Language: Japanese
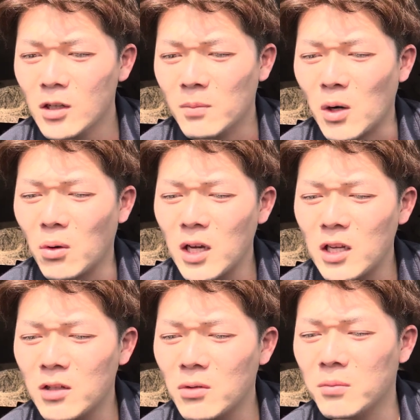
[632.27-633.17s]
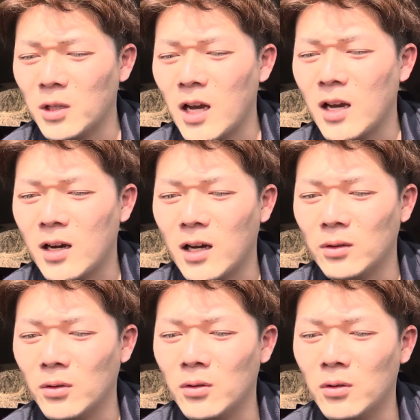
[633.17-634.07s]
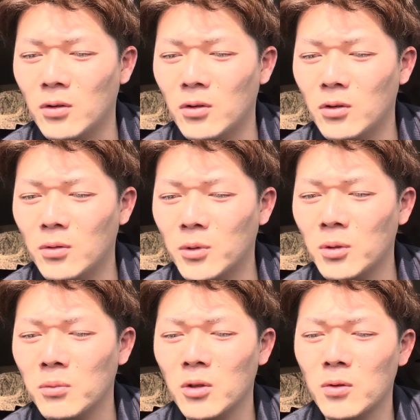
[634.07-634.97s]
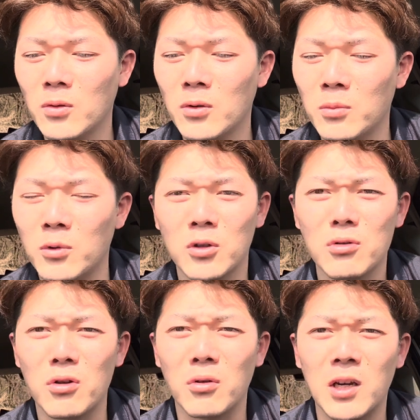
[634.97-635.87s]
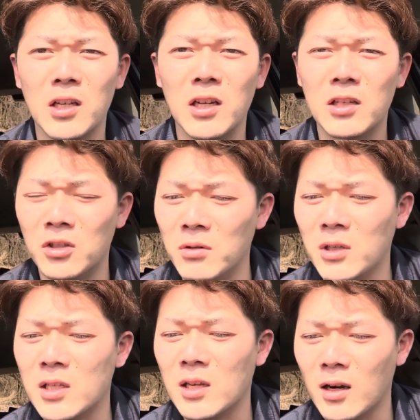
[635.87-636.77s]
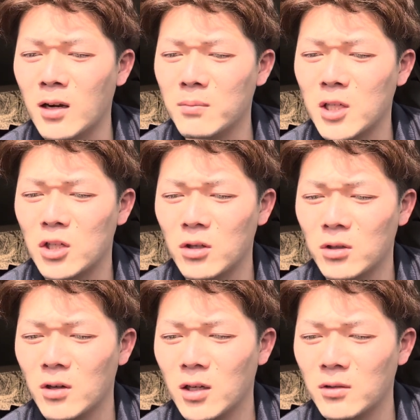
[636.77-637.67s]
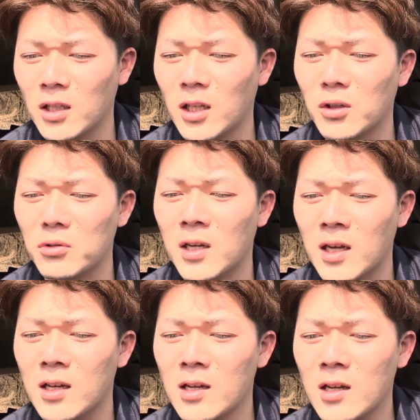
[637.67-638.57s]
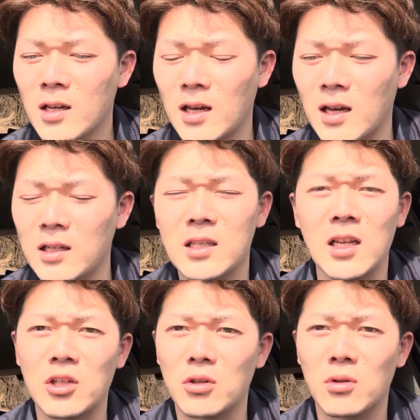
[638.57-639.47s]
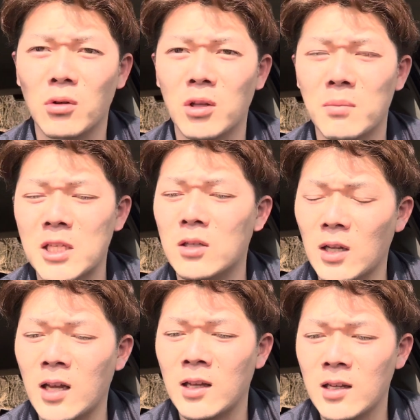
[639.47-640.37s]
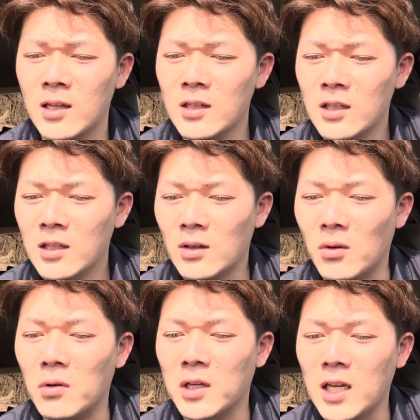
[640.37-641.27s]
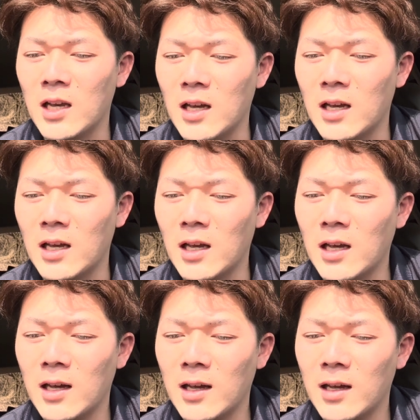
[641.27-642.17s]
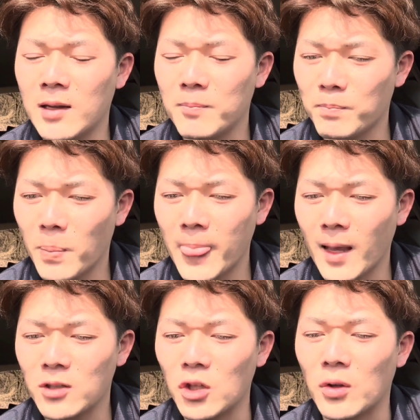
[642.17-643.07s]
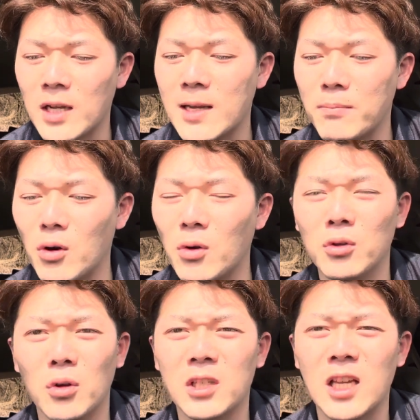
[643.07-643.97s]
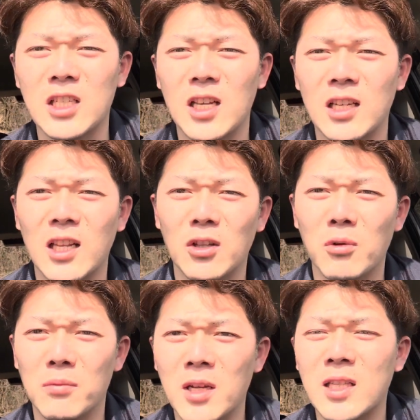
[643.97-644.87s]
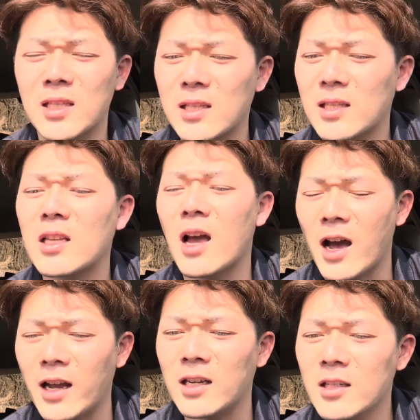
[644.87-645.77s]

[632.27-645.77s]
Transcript: まあ、攻撃の方もね、あのー、もともとものすごい攻撃できるチームですから、まあ、主力は抜けたというね、えー、いい選手揃ってますんで、ここはね、えー、ちょっとね、札幌本当期待していきたいと思います。はい。